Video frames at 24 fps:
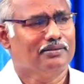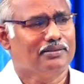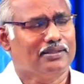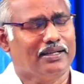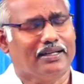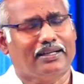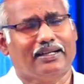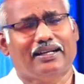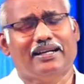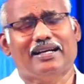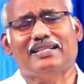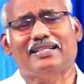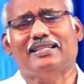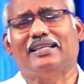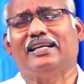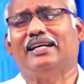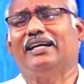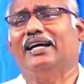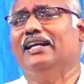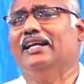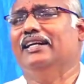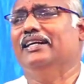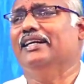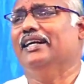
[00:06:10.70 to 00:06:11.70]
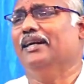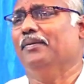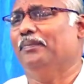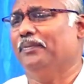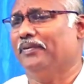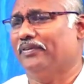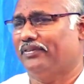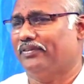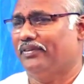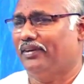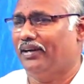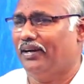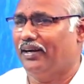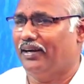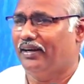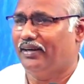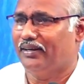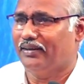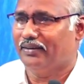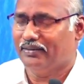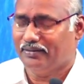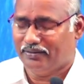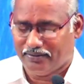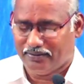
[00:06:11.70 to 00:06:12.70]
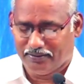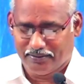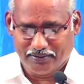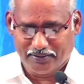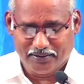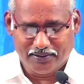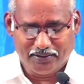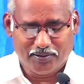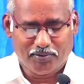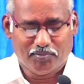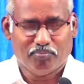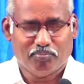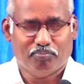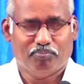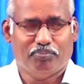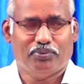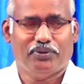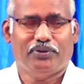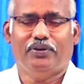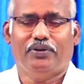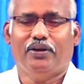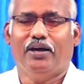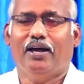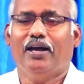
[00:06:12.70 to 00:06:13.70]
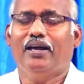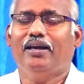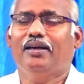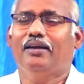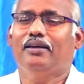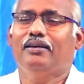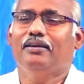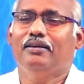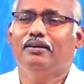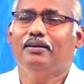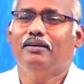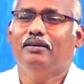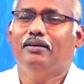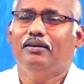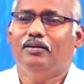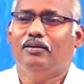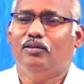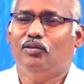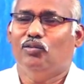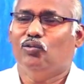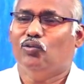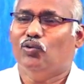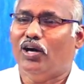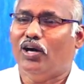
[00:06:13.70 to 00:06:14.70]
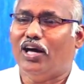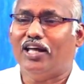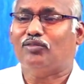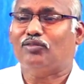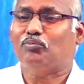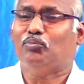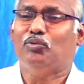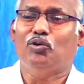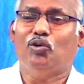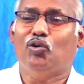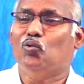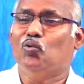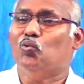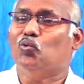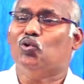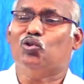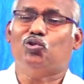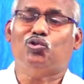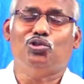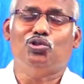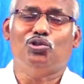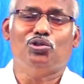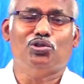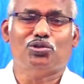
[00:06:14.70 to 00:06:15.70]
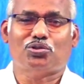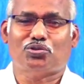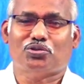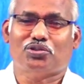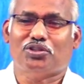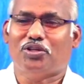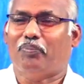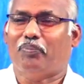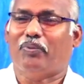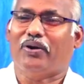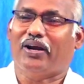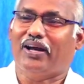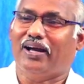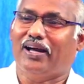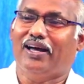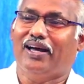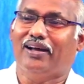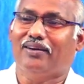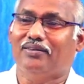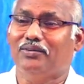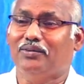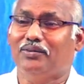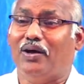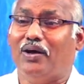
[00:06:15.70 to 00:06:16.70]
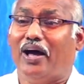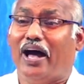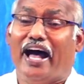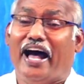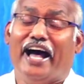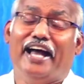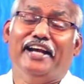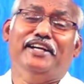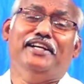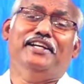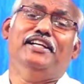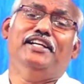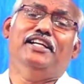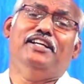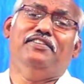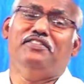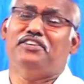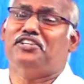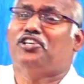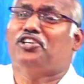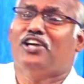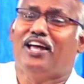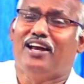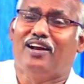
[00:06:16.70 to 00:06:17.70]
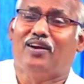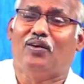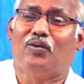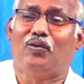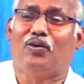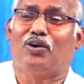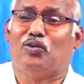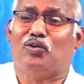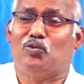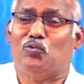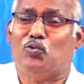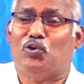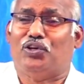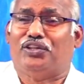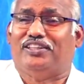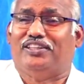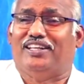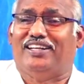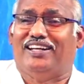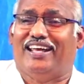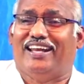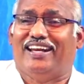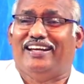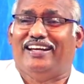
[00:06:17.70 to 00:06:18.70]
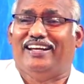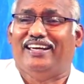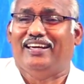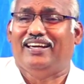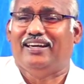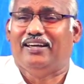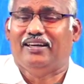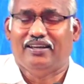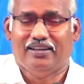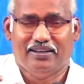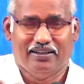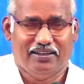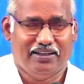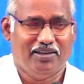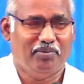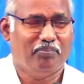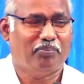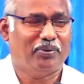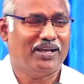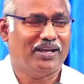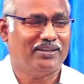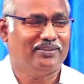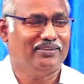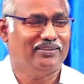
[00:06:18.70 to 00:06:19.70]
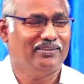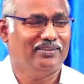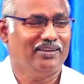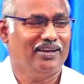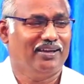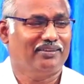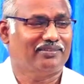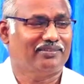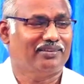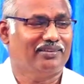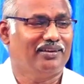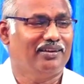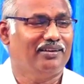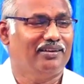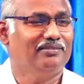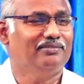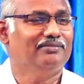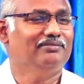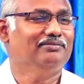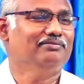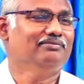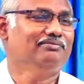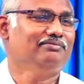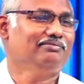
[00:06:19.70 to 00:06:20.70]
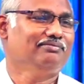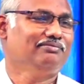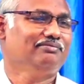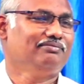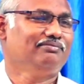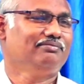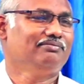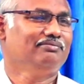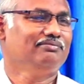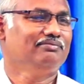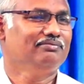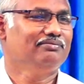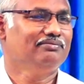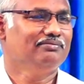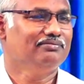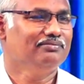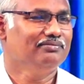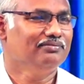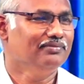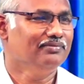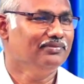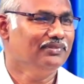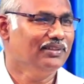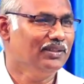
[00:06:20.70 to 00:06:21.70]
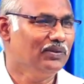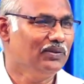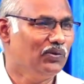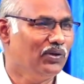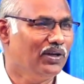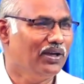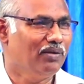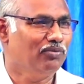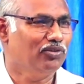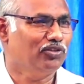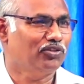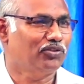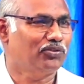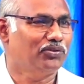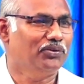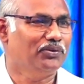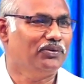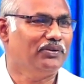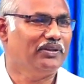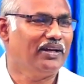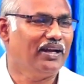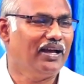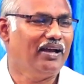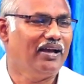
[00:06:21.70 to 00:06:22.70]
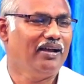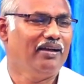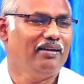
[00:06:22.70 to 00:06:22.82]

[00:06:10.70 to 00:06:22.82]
చక్కగా సంఘాన్ని నడిపిస్తున్నాడు చూడా నువ్వు ఆత్మలో వర్ధిల్లుచున్న ప్రకారం అన్ని విషయాల్లో కూడా నువ్వు వర్దిల్లాలని నేను ప్రార్థన చేస్తున్నాను దేవుడు నామ స్తోత్రం